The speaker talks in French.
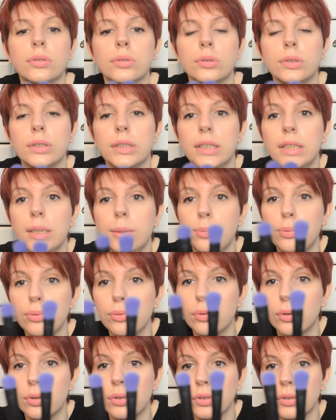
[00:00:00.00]
donc il est
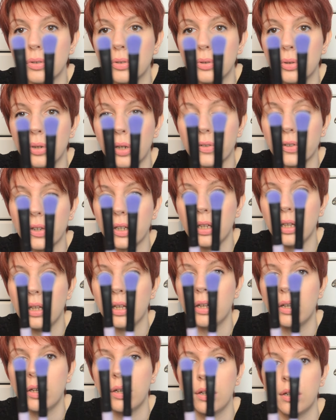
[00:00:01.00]
plus long que l'autre.
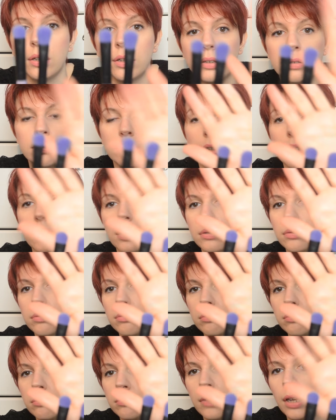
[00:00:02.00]
Voilà.
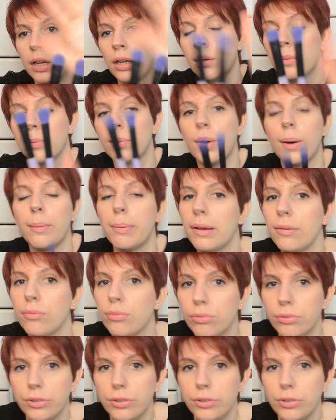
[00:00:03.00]
Bon, après, vous